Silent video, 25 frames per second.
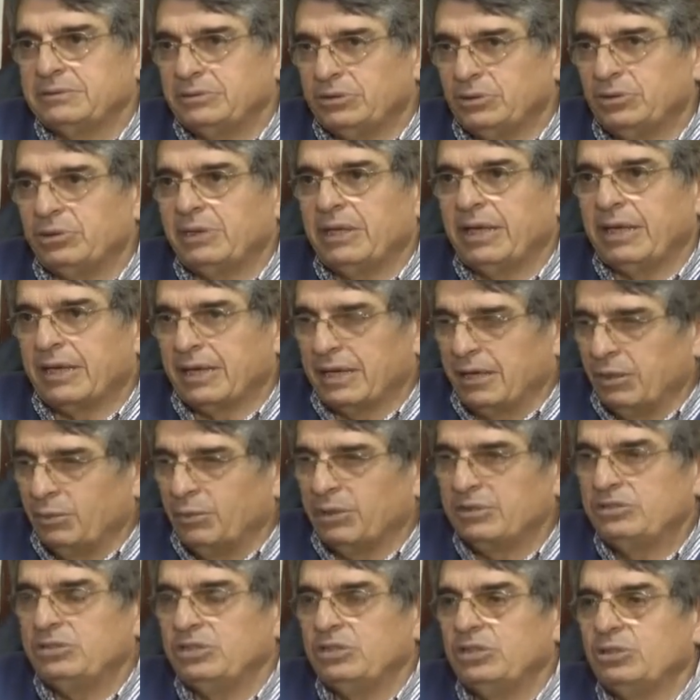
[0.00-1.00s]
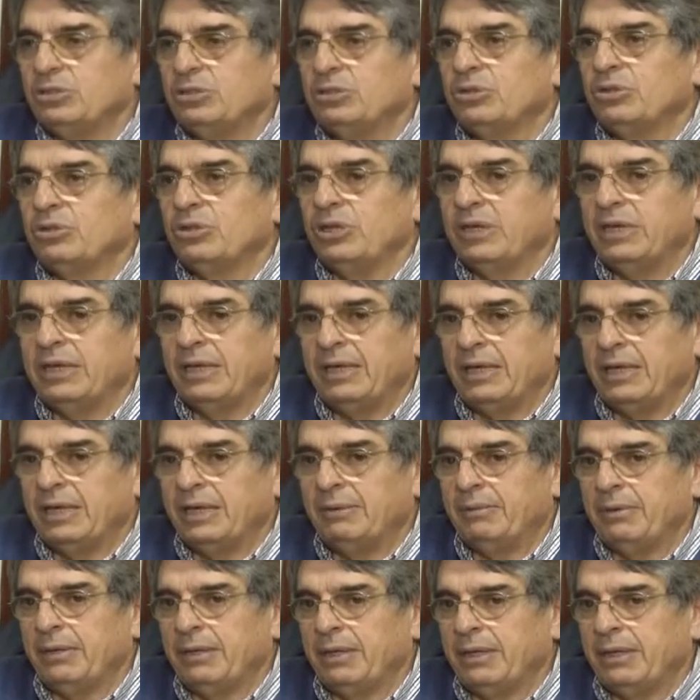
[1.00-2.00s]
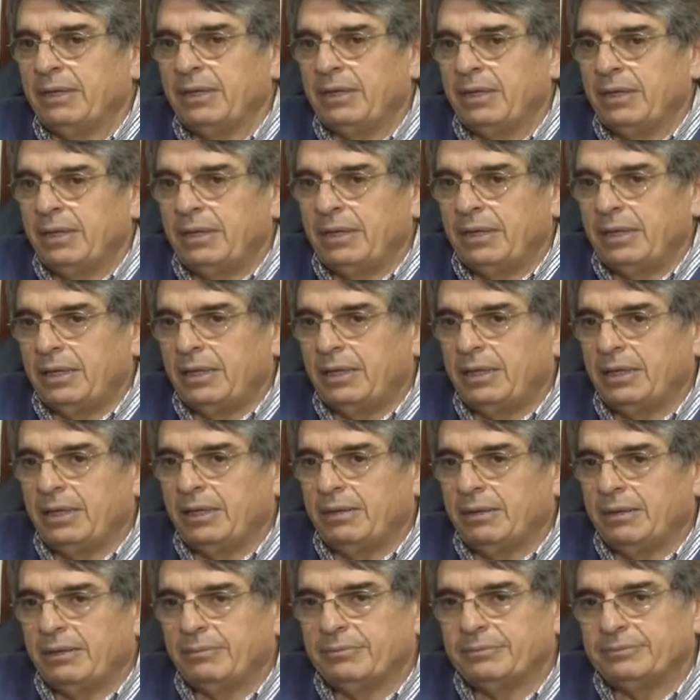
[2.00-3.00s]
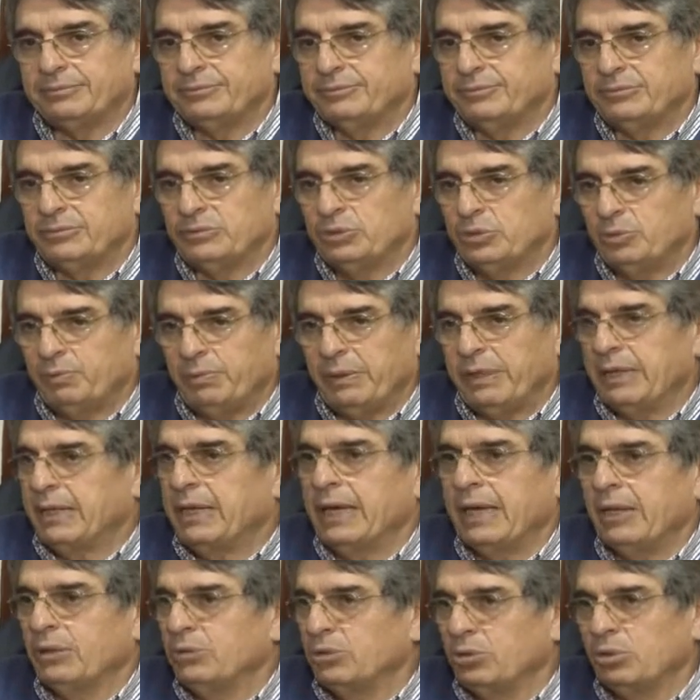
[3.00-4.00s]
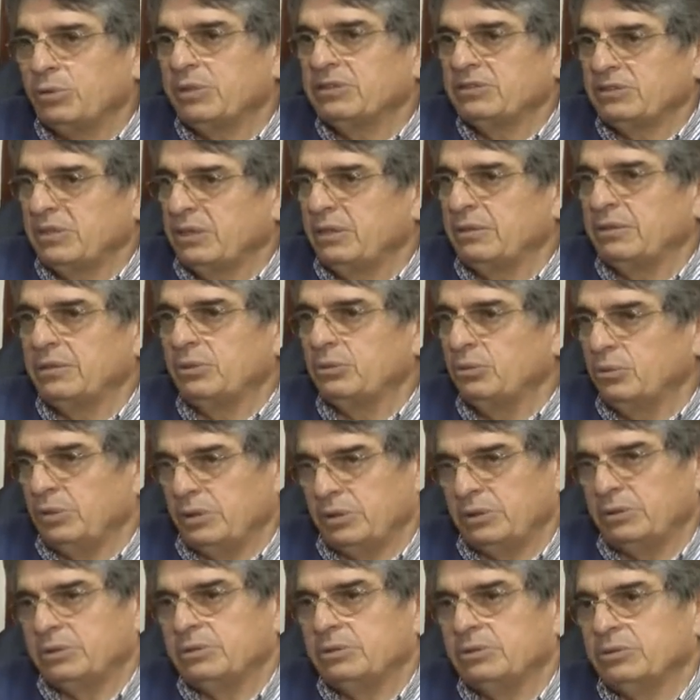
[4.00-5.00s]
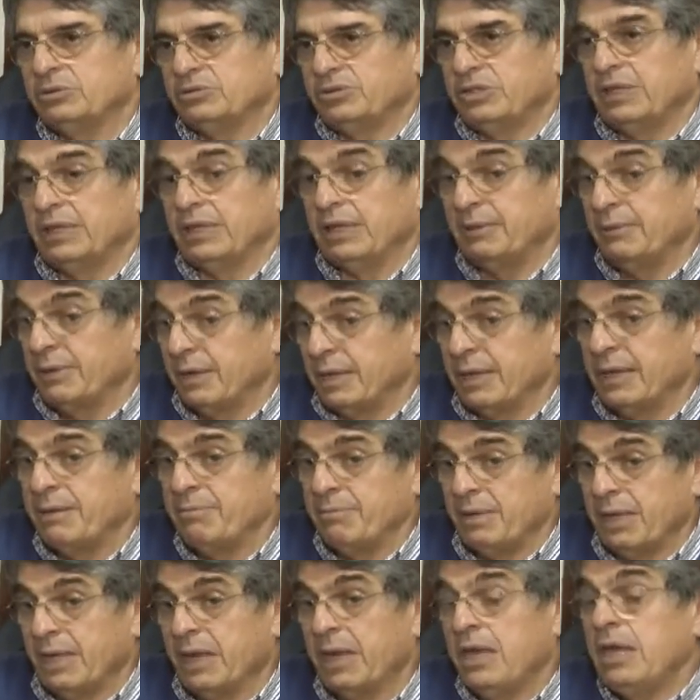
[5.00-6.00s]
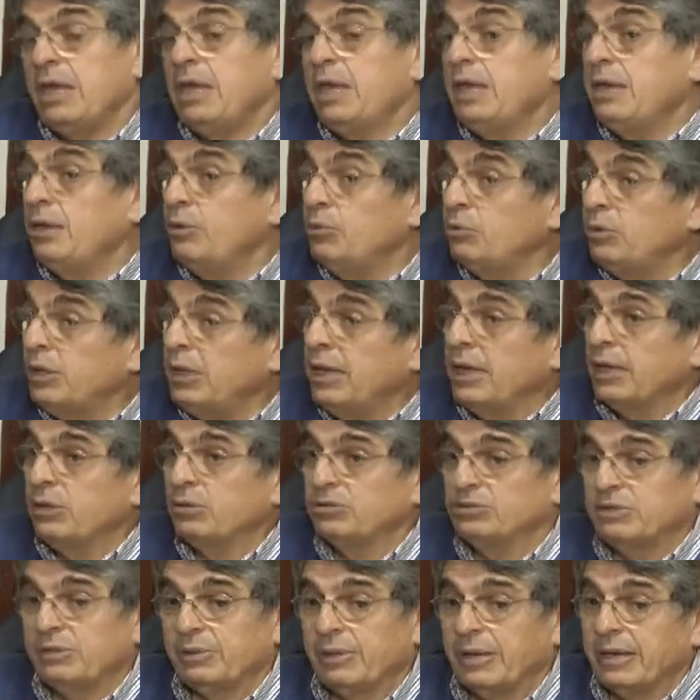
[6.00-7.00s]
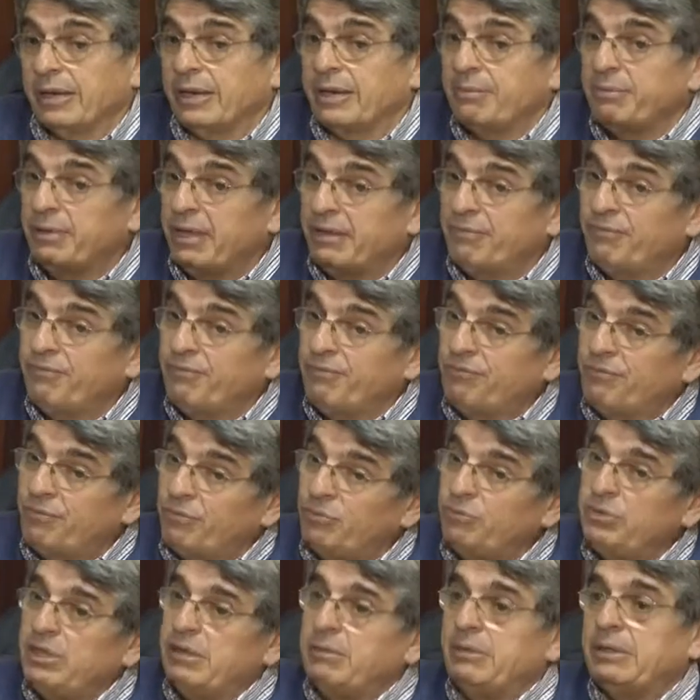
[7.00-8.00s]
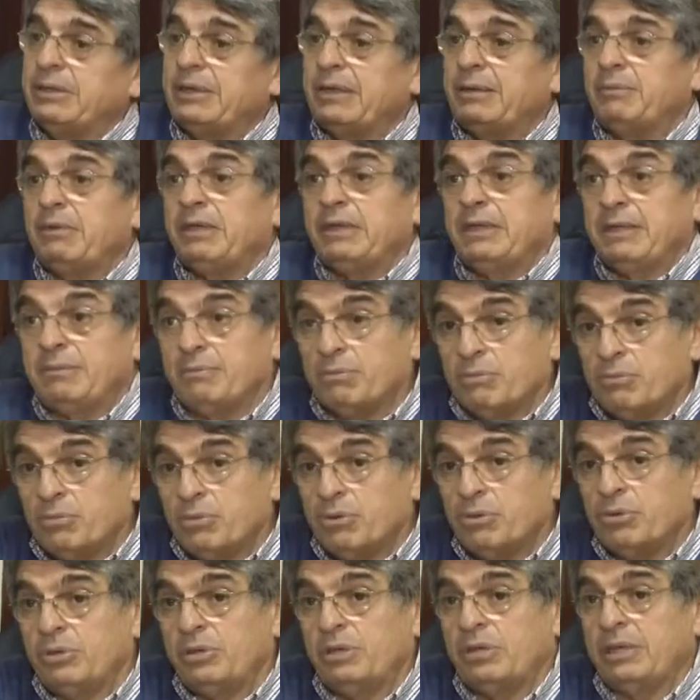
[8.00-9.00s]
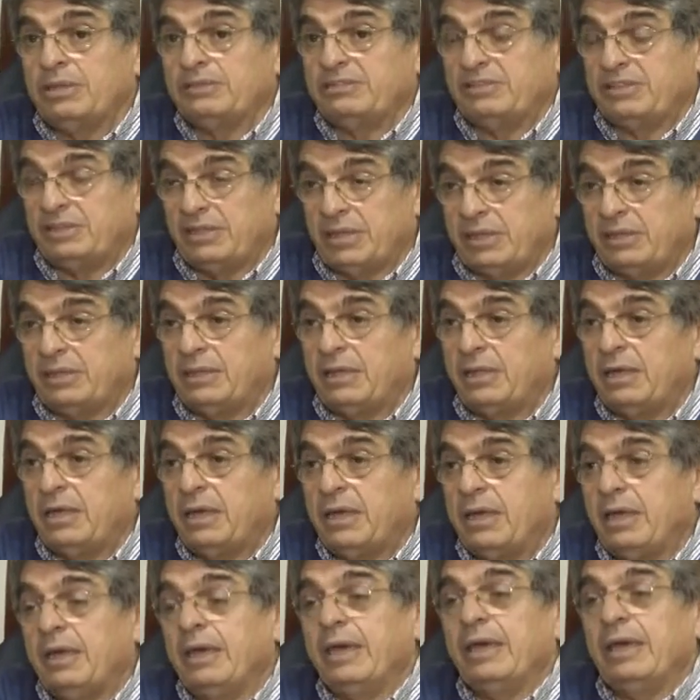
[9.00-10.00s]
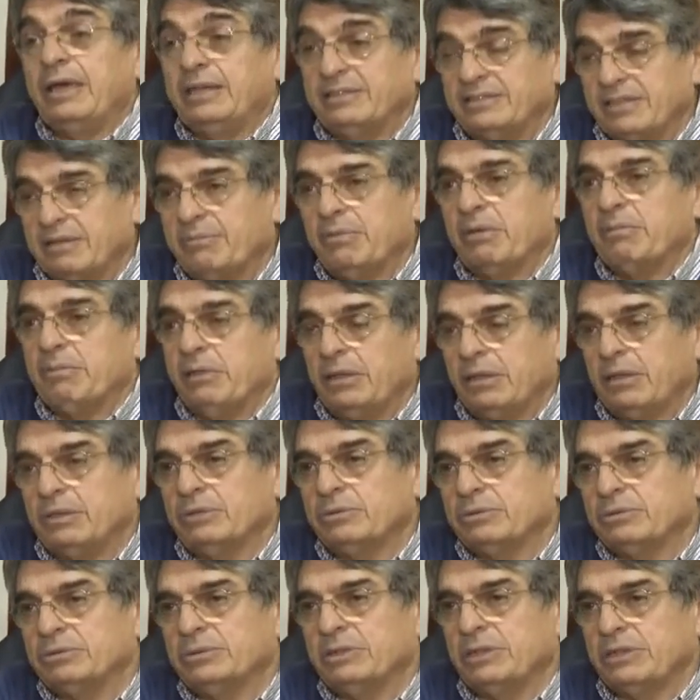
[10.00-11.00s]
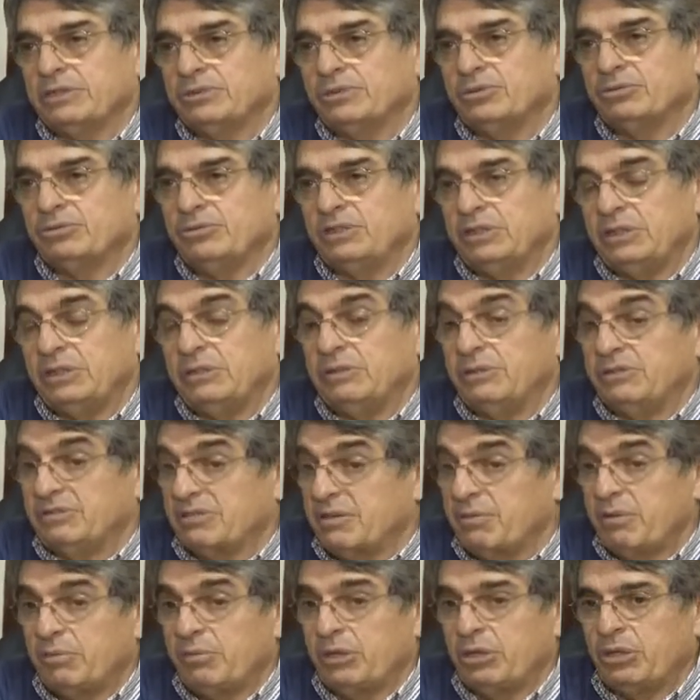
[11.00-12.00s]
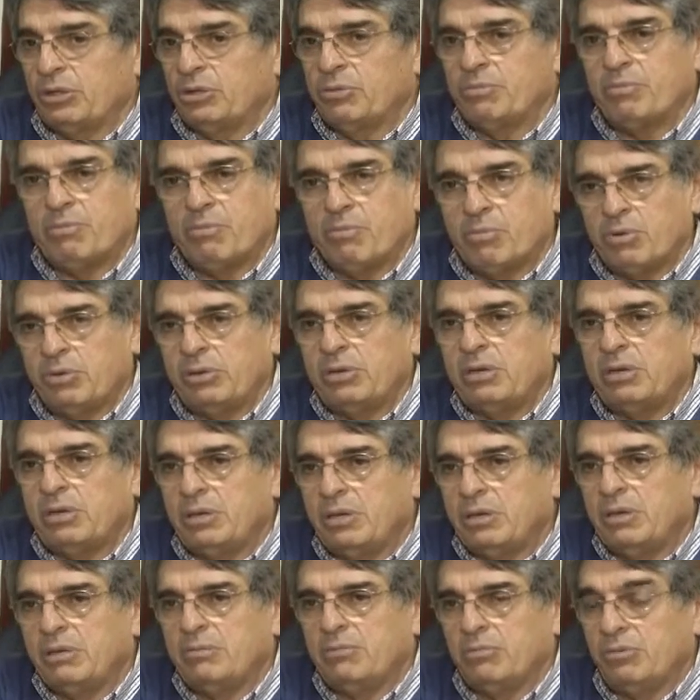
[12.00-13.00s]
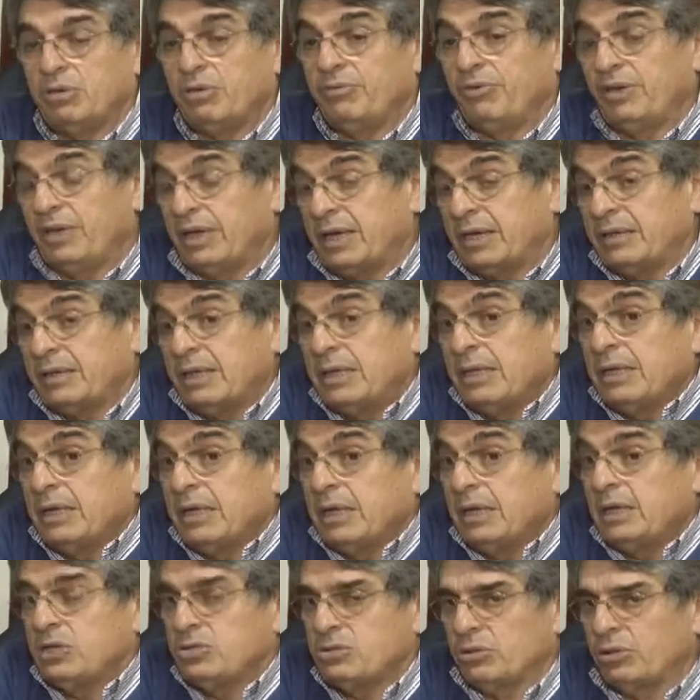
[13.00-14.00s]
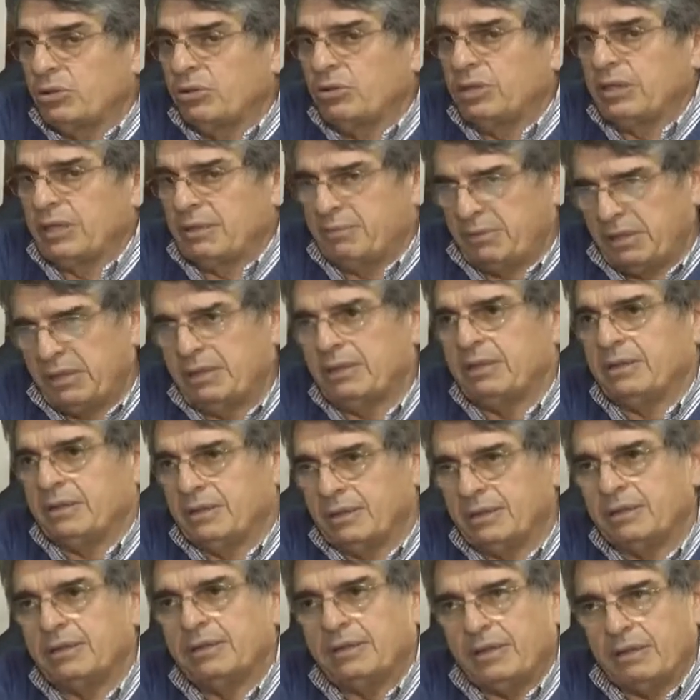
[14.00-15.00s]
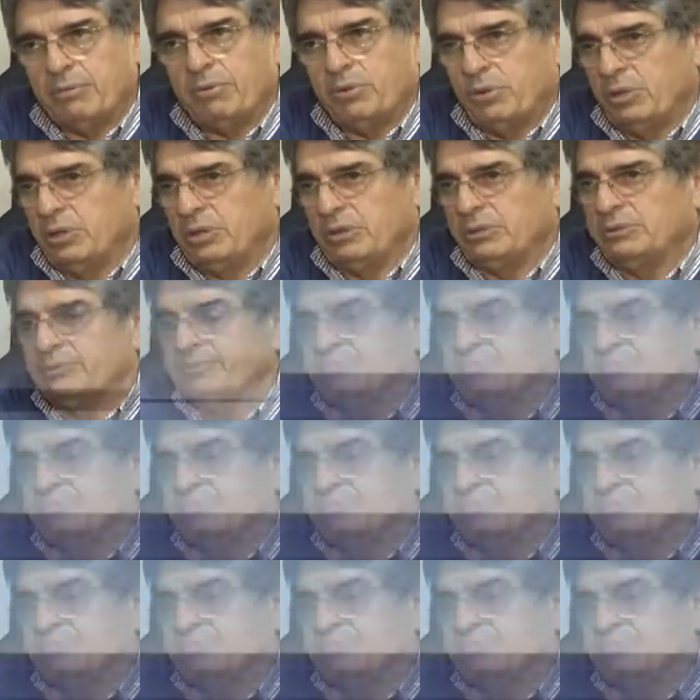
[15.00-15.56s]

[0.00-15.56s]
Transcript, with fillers: todas las renovaciones... Eh, eh, duplicado, todo va a ser único. O sea que va a cambiar. Y una de las cosas que va a cambiar fundamentalmente y muy exigente es el examen médico. Eso sí, un examen médico muy, muy eficaz, que yo creo que también está muy bien.